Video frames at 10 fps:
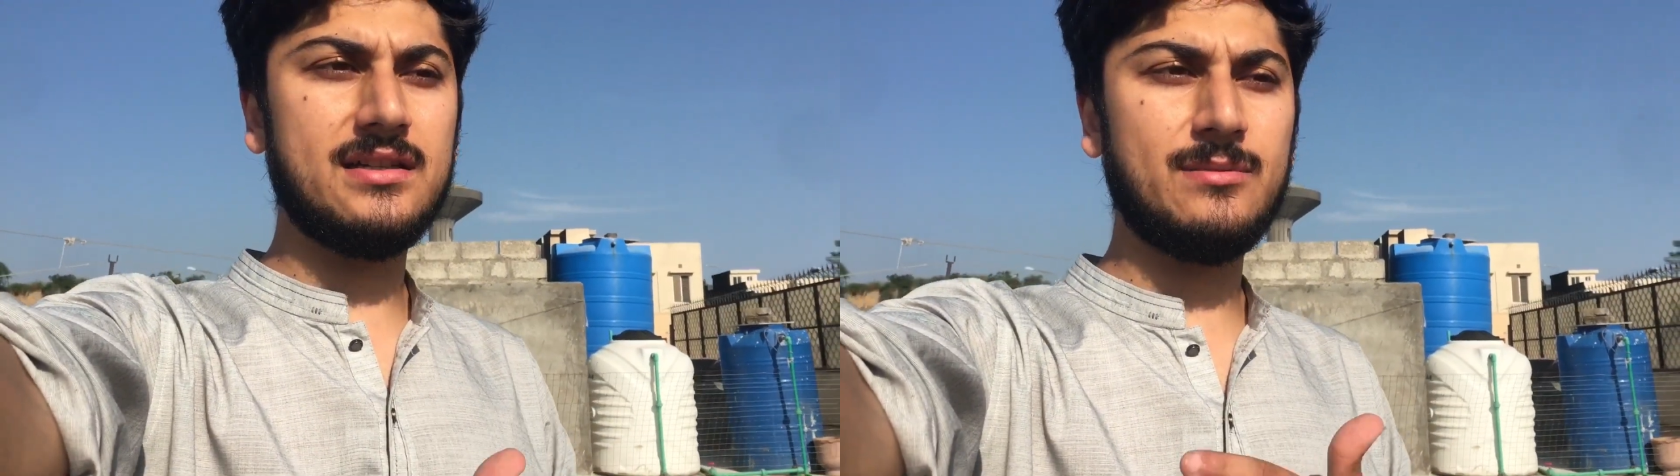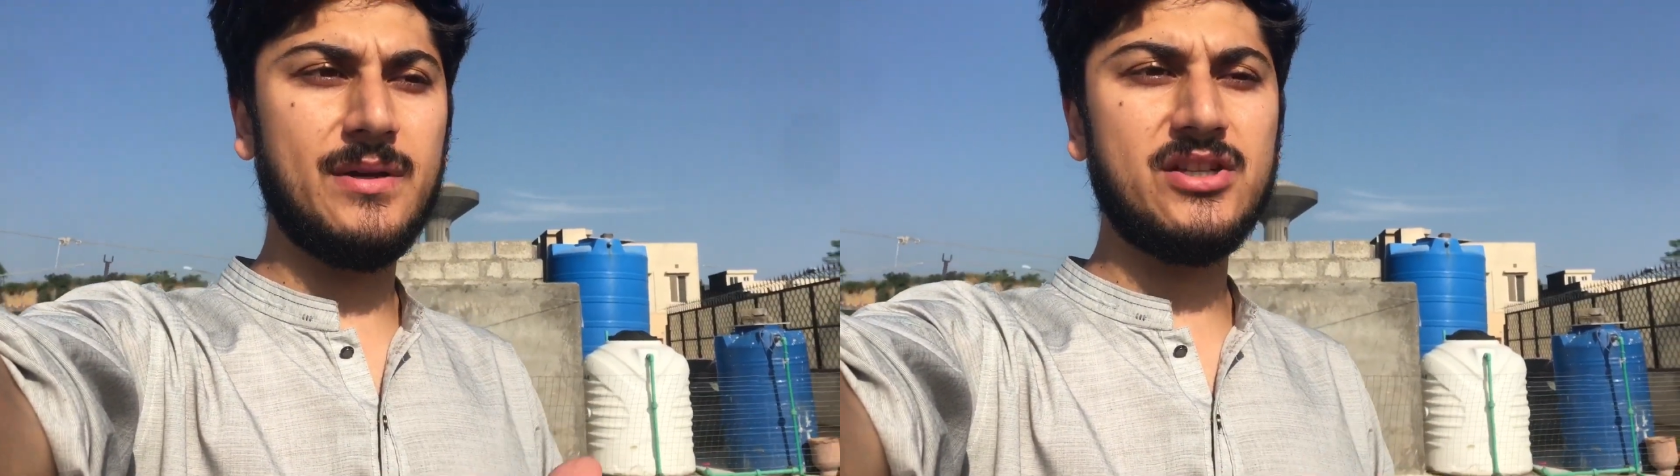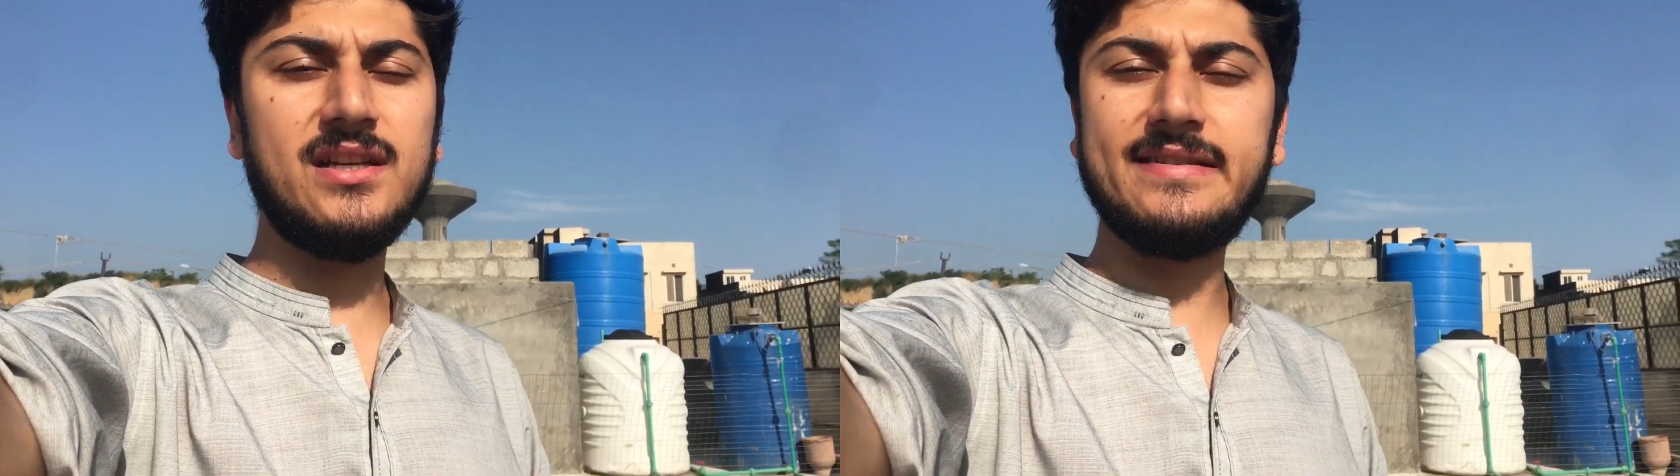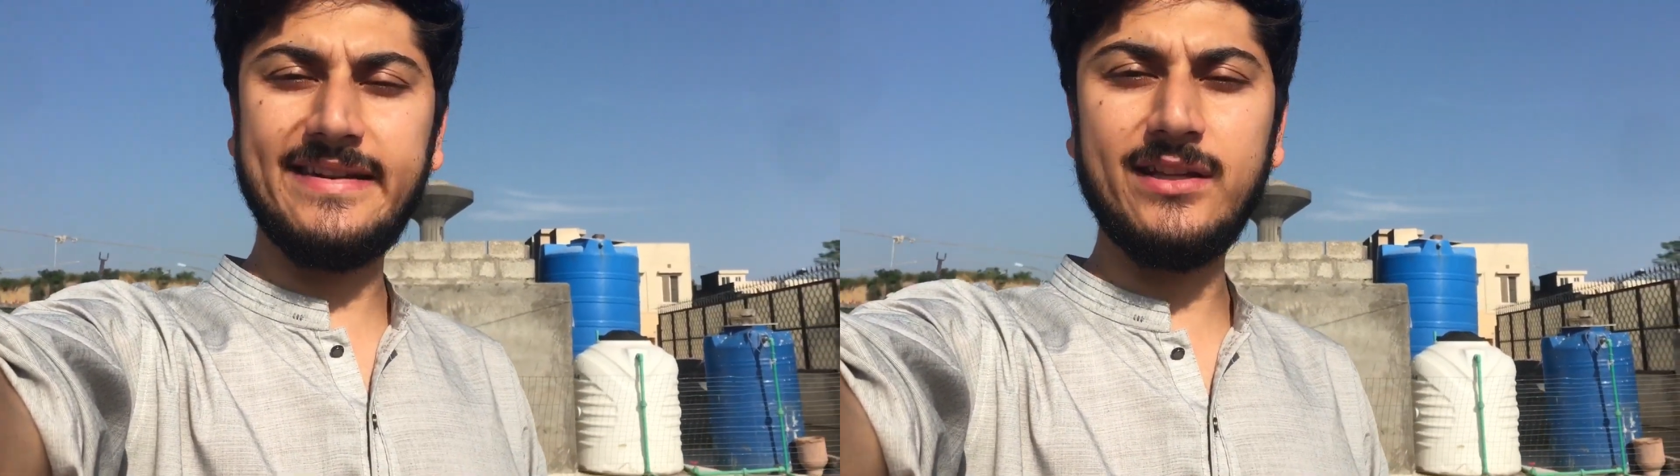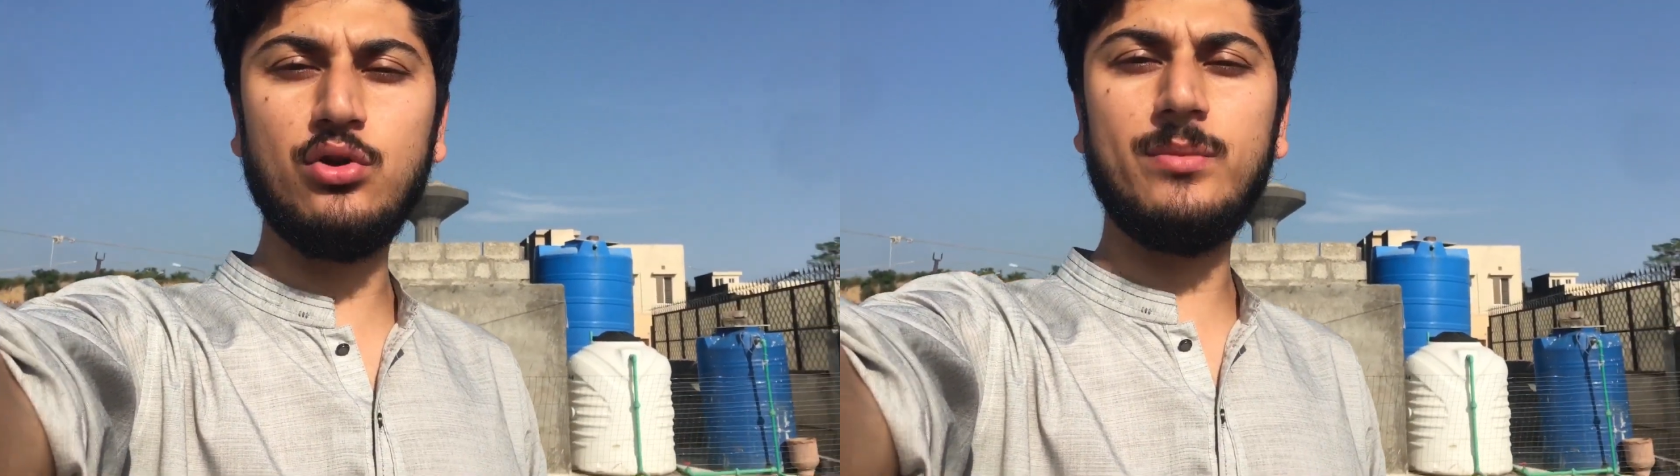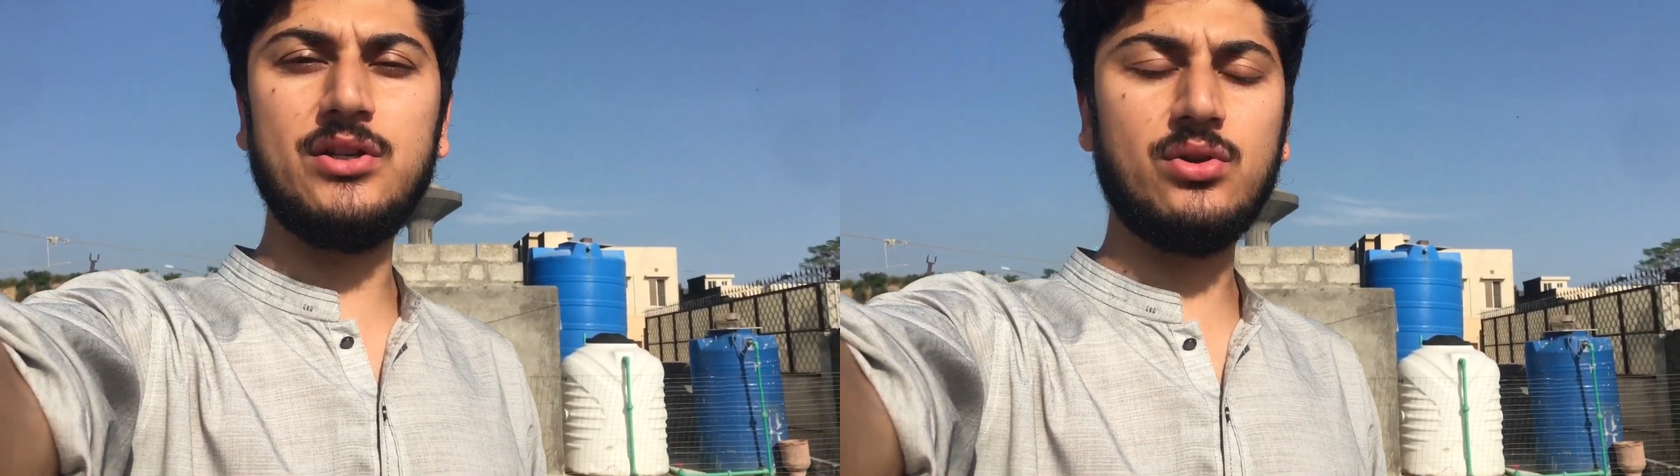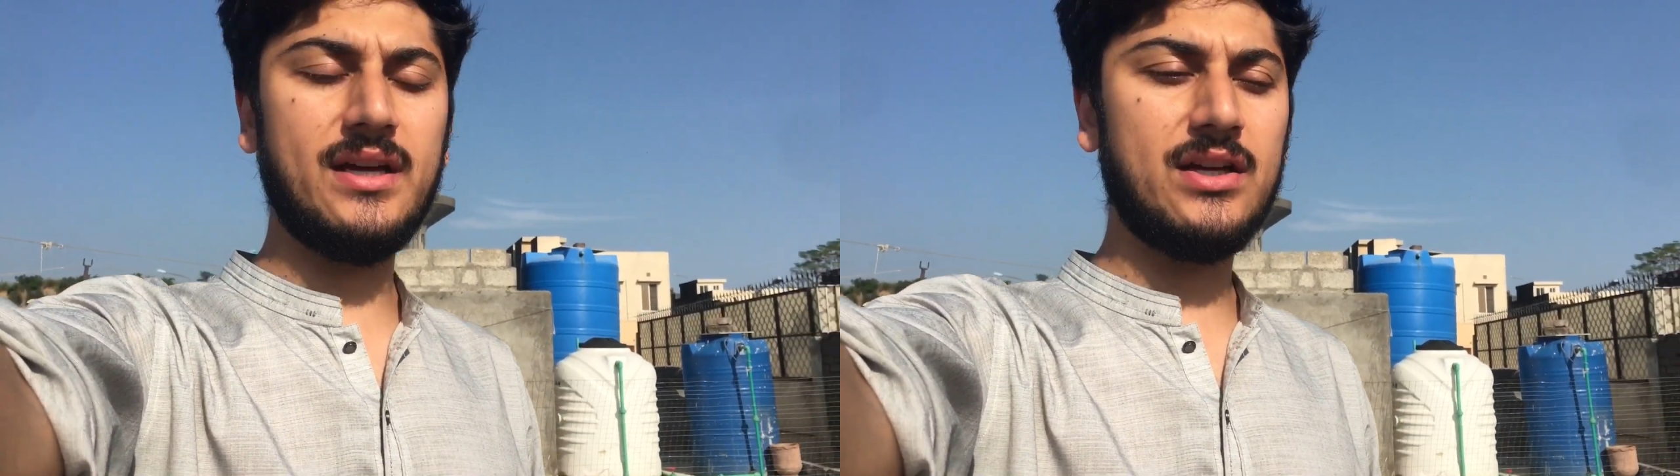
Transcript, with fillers: स्पेशली सर्दियों में जो है